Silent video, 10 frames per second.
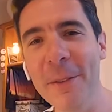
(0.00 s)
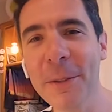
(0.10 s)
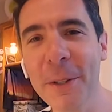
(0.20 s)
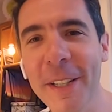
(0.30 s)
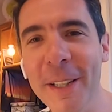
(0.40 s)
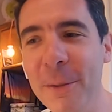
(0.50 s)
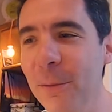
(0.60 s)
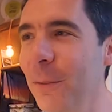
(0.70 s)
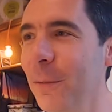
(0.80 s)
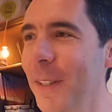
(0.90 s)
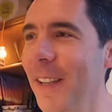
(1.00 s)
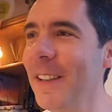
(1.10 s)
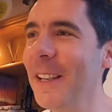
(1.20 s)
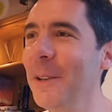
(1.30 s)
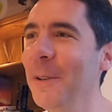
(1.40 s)
on se connecte tout de suite
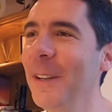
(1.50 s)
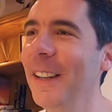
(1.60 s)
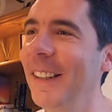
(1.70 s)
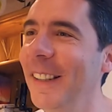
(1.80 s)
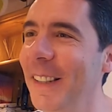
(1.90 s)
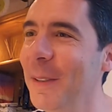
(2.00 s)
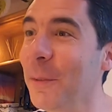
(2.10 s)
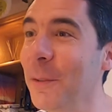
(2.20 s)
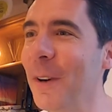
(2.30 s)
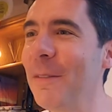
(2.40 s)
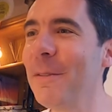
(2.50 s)
avec eux. Bonjour à